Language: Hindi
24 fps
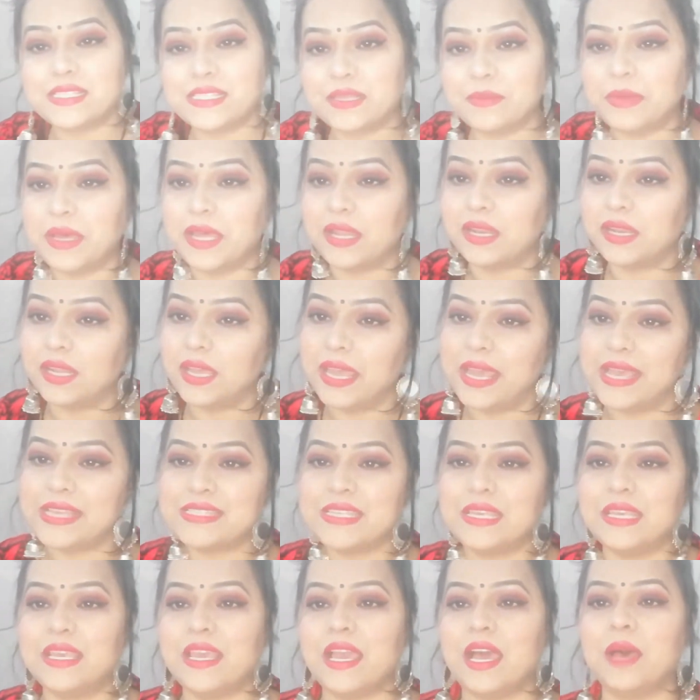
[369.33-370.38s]
सामान ना
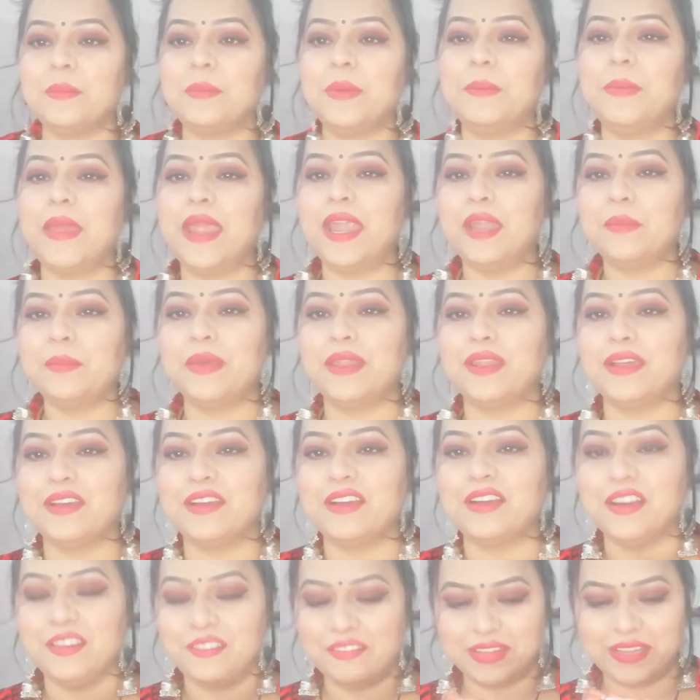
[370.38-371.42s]
ऐसे ही यहाँ पे बेड पे
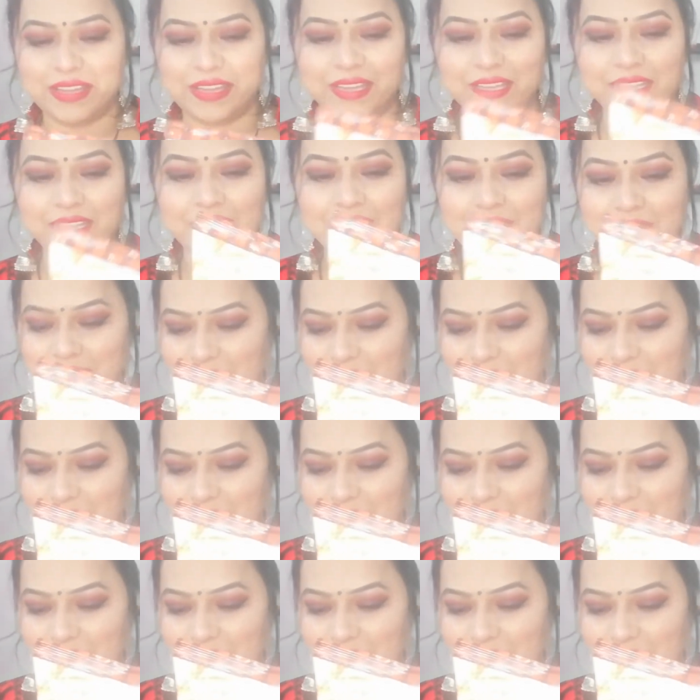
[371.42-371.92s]
रखा हुआ है